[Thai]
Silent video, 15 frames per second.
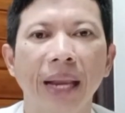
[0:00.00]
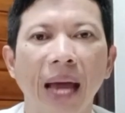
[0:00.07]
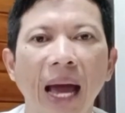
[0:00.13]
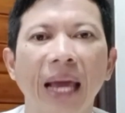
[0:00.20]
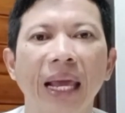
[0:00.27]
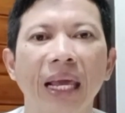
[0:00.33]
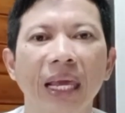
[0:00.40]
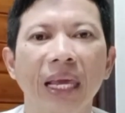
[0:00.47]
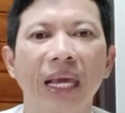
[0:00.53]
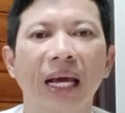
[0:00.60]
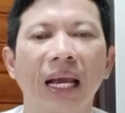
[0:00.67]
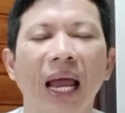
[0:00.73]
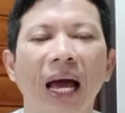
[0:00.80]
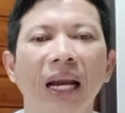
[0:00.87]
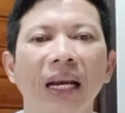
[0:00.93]
ได้อีก
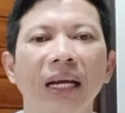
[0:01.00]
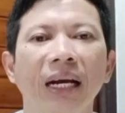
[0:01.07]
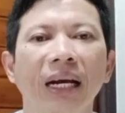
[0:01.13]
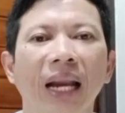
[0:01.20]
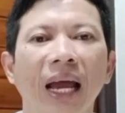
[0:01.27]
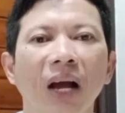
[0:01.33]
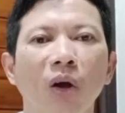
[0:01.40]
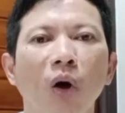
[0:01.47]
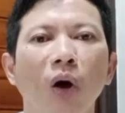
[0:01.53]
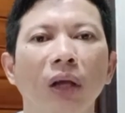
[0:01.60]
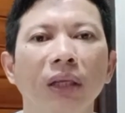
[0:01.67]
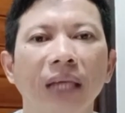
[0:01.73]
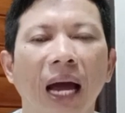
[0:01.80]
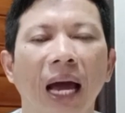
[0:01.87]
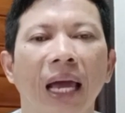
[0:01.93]
ครั้งหนึ่งและก็
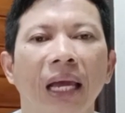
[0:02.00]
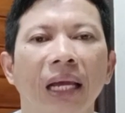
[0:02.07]
จะ